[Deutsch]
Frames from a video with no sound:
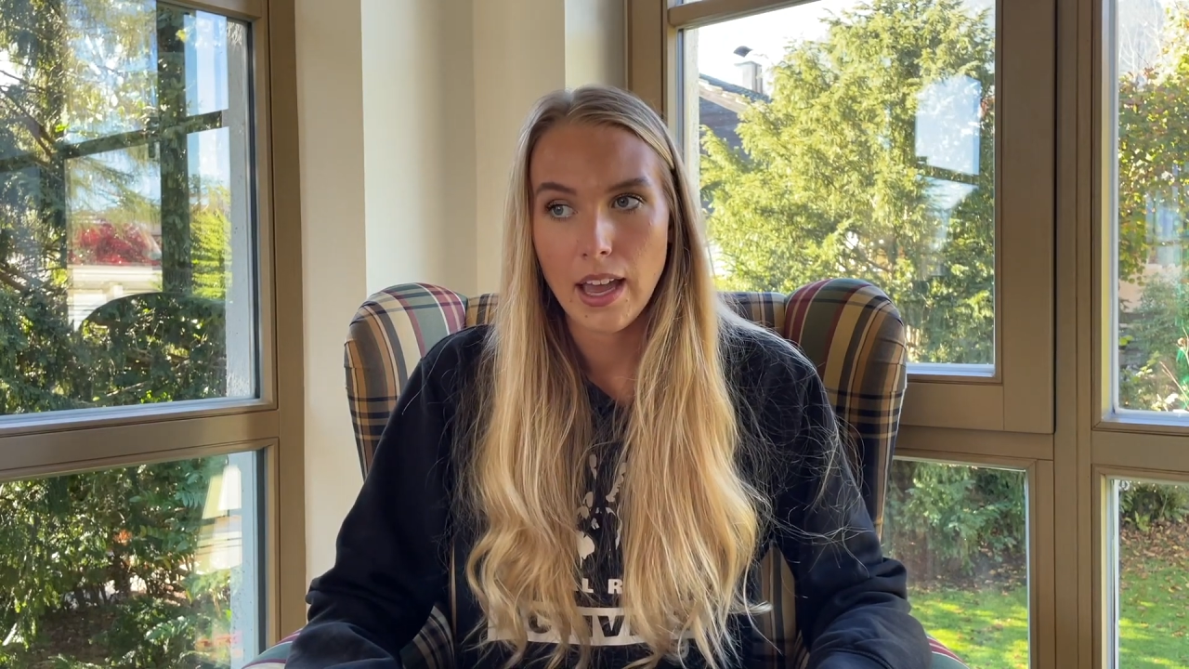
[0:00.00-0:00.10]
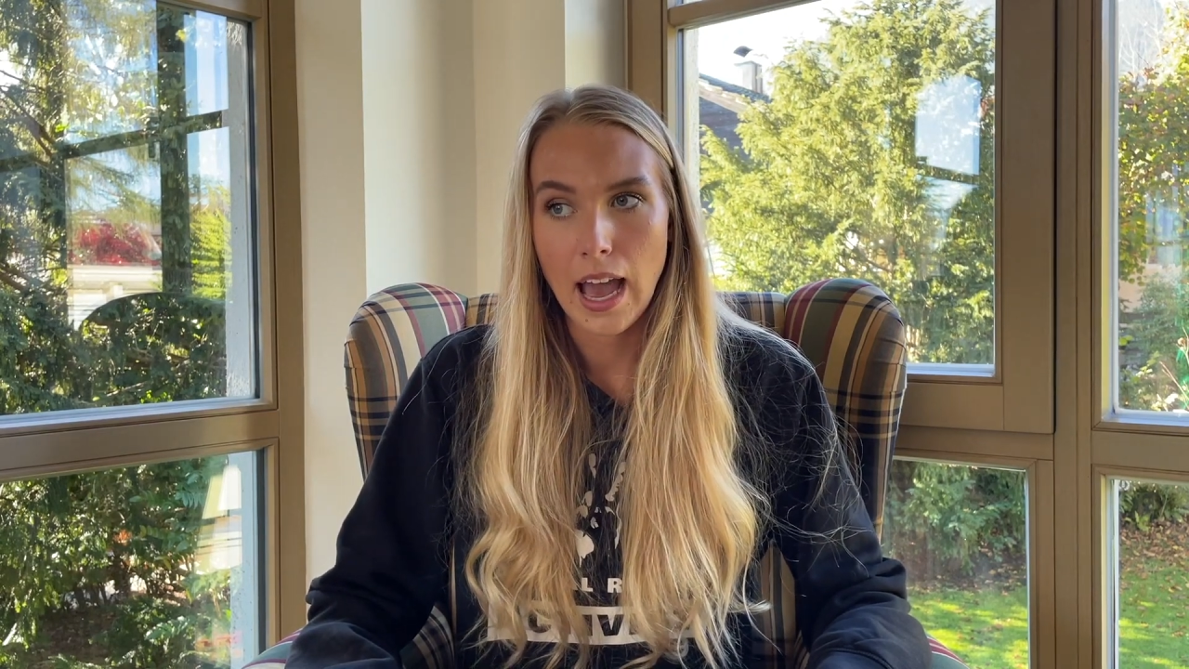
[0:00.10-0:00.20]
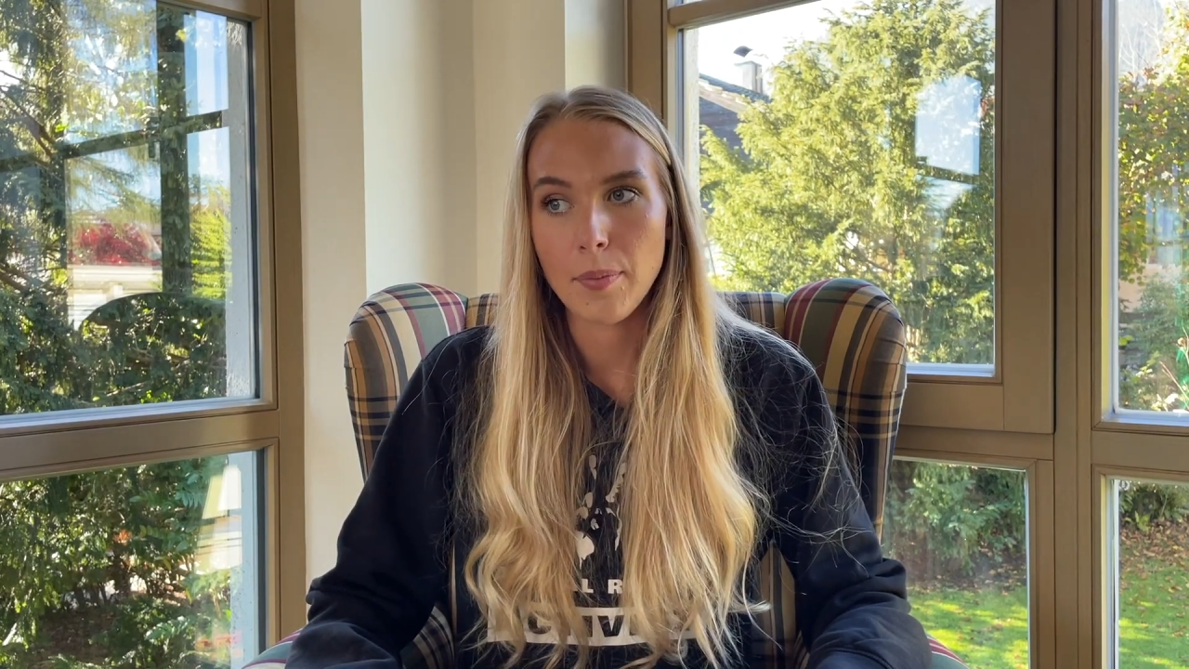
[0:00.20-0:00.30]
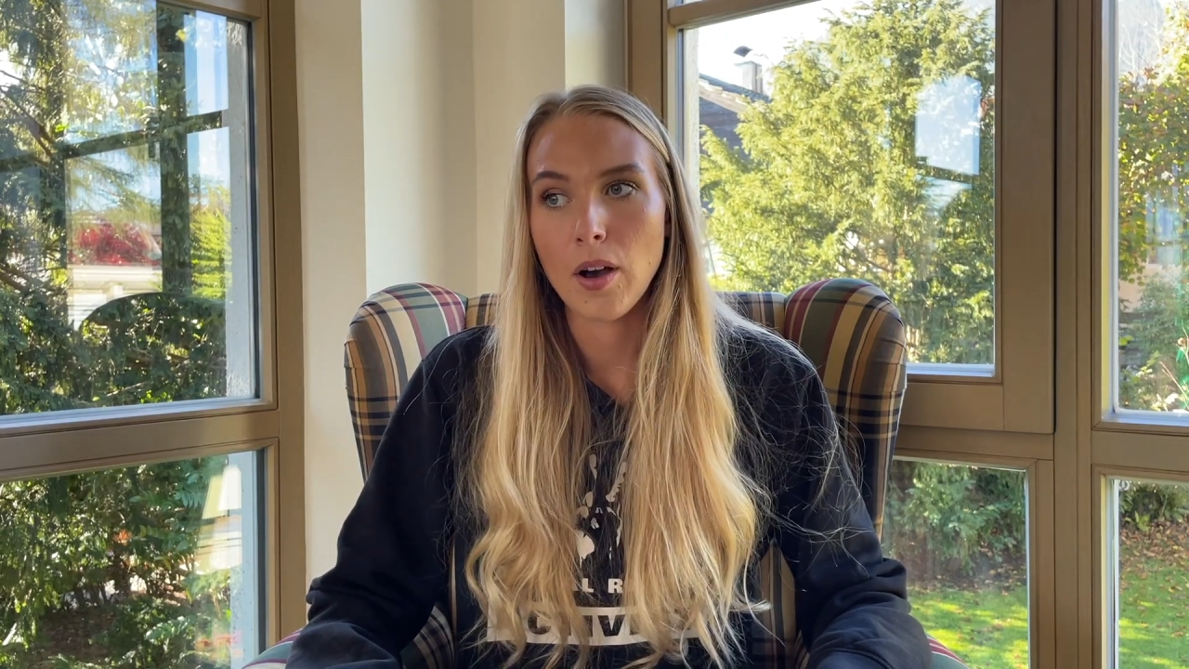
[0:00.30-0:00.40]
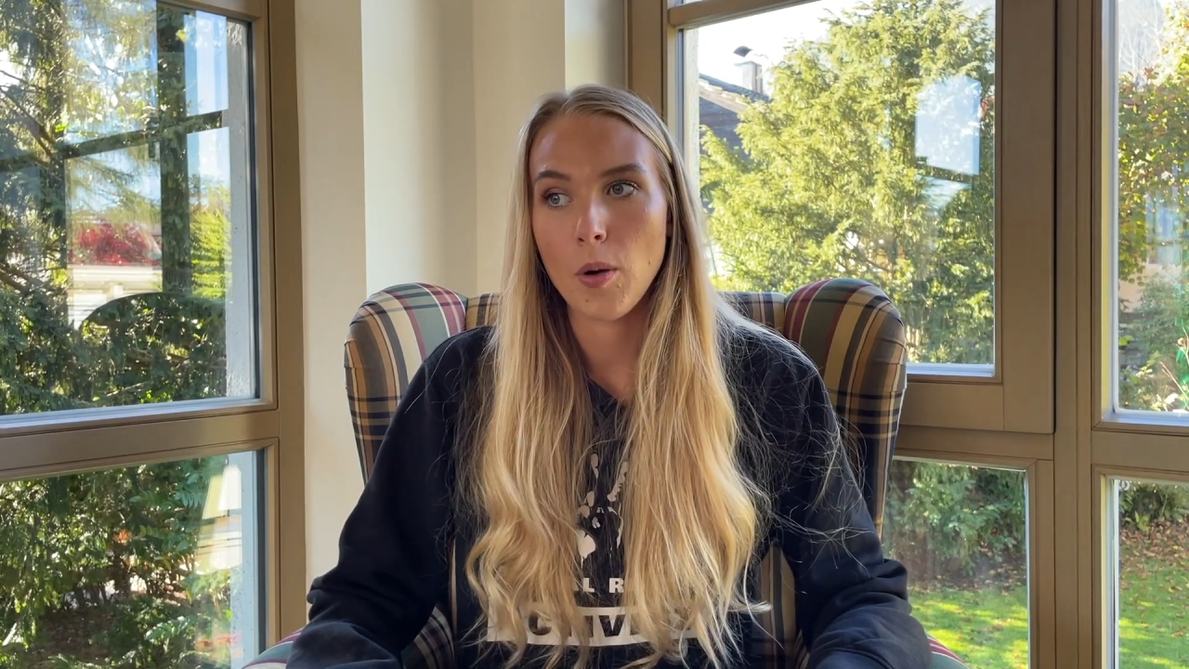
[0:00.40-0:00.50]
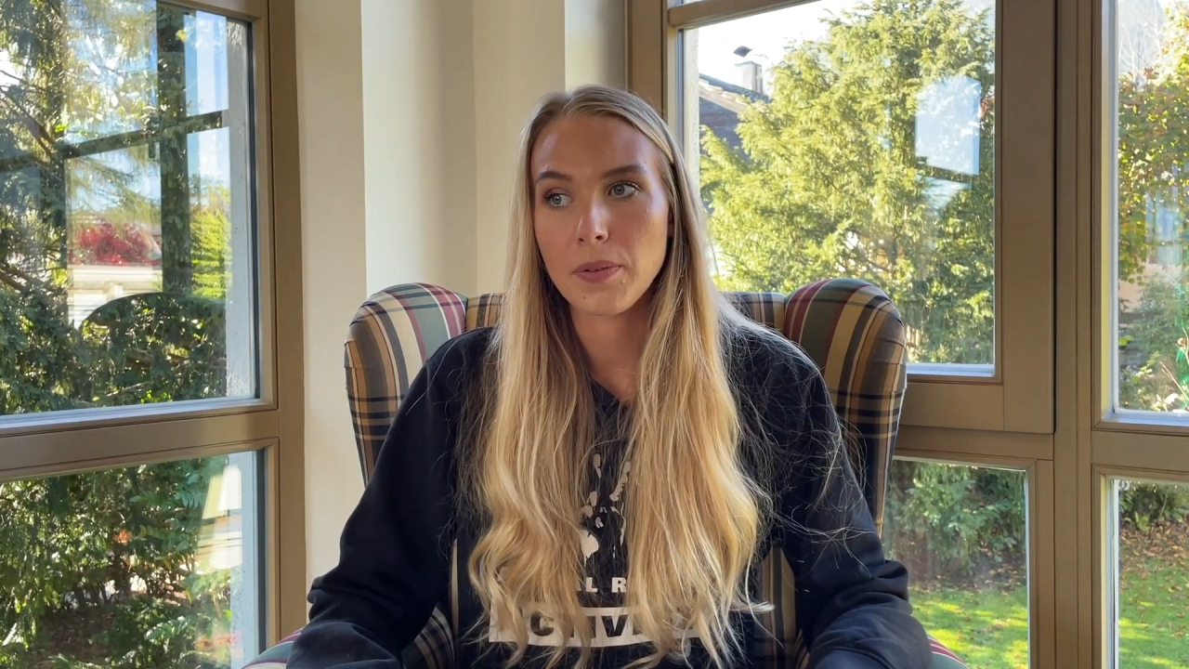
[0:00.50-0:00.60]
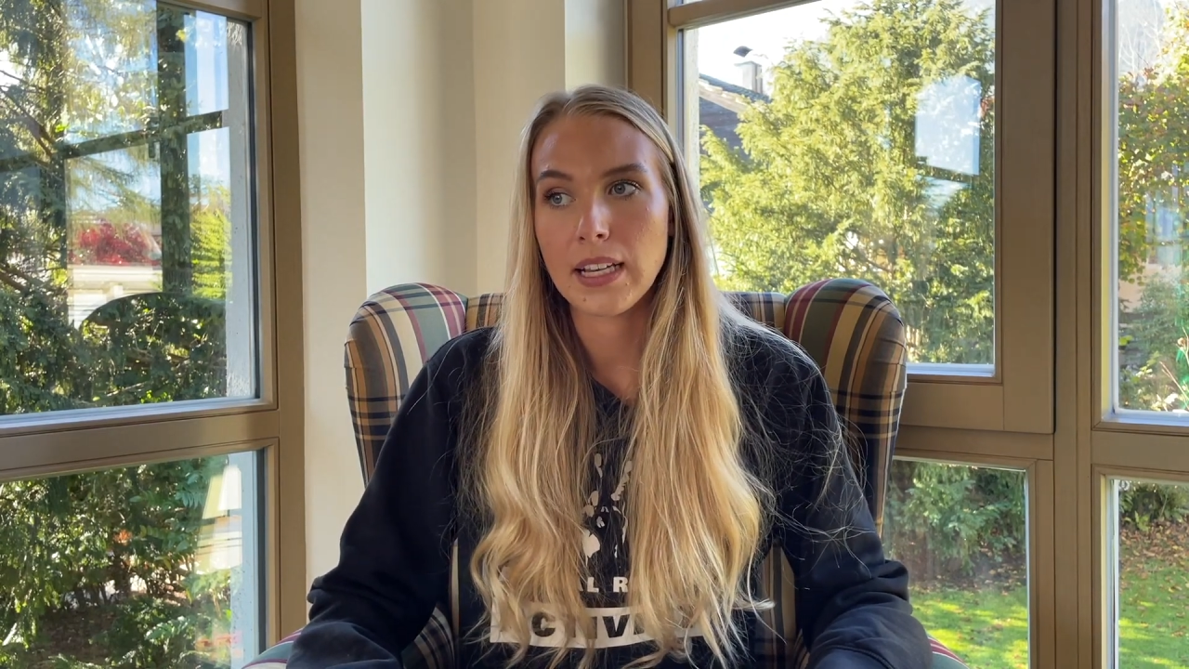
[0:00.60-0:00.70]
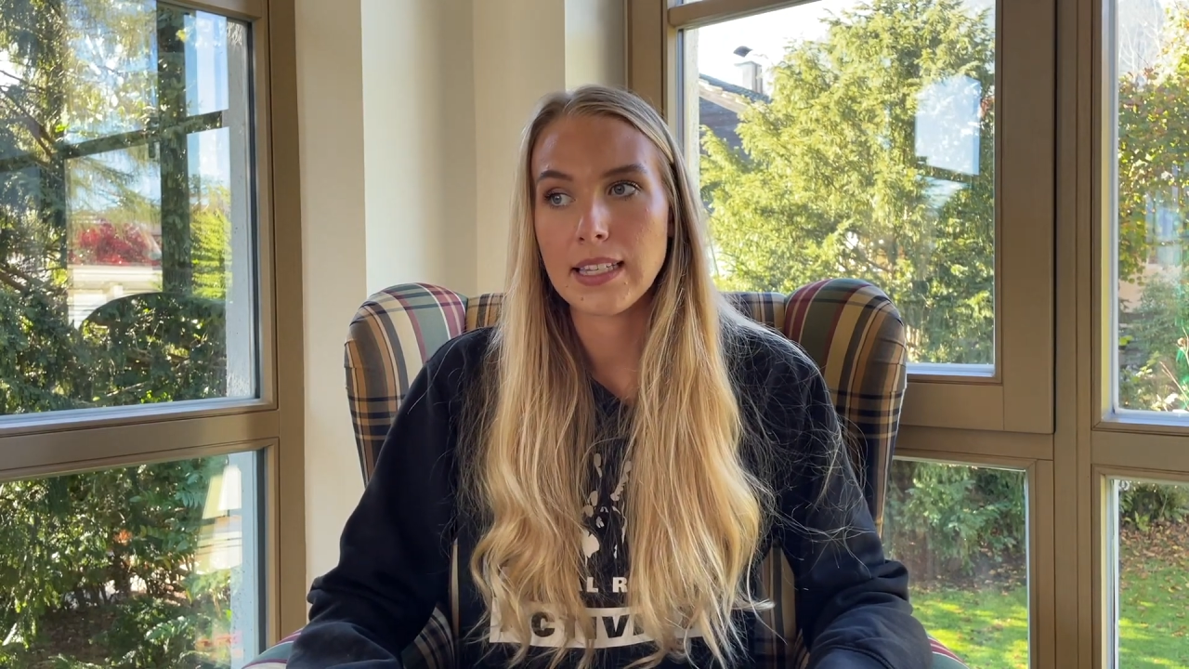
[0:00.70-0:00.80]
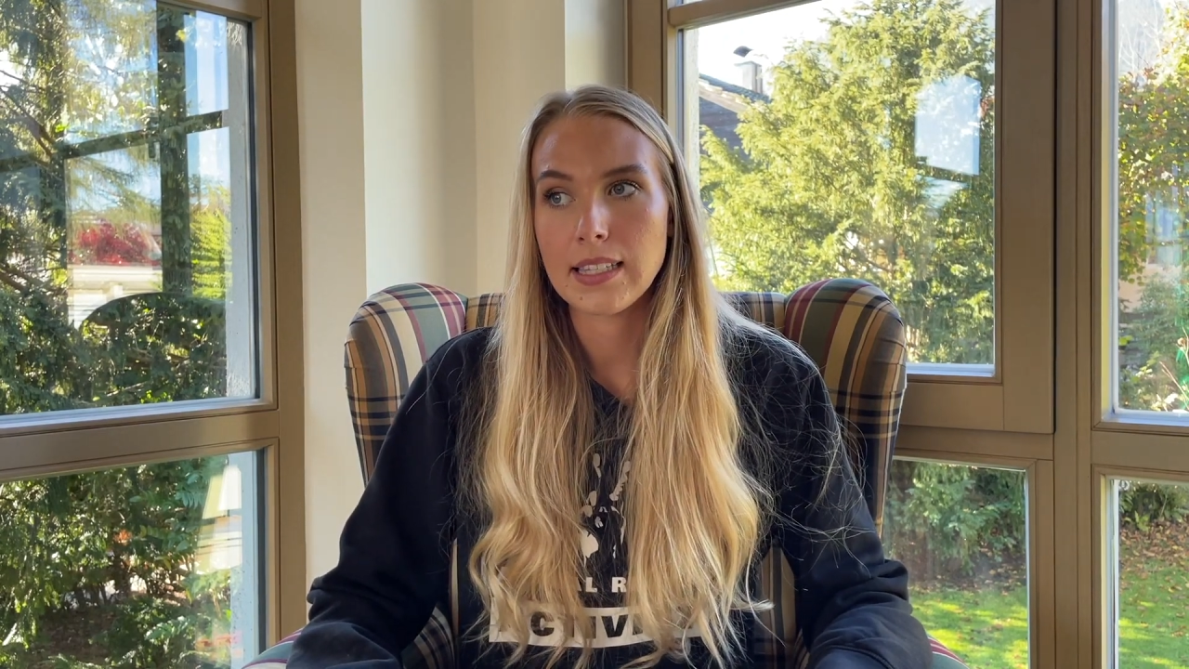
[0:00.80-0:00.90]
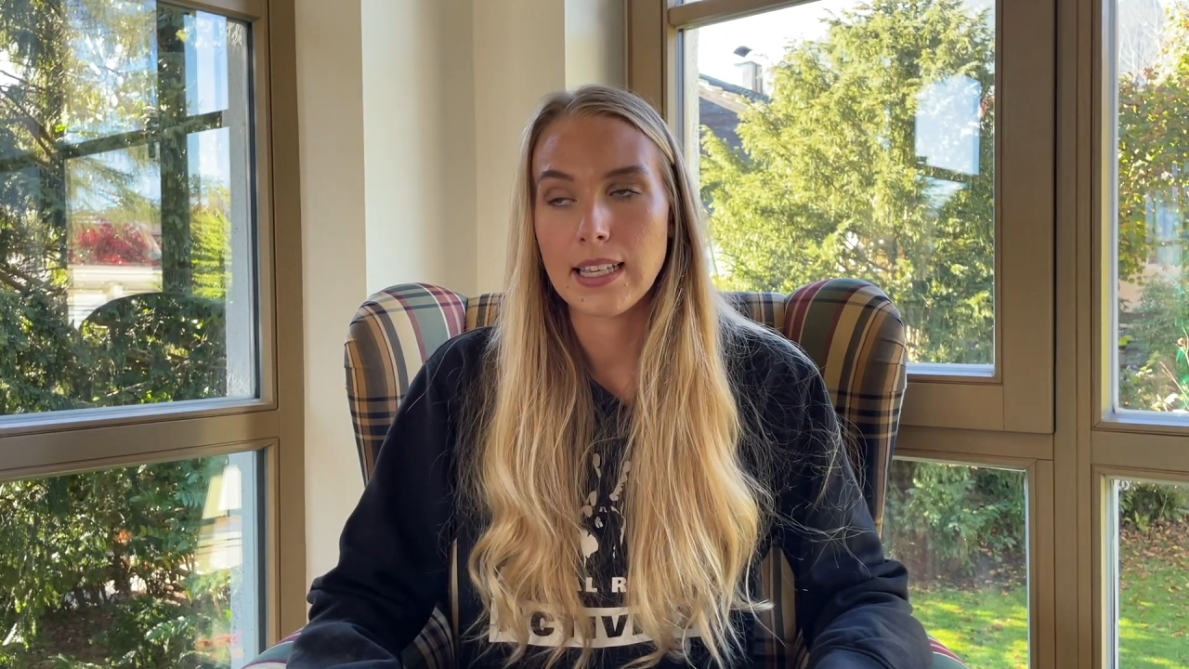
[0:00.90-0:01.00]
Aber ob das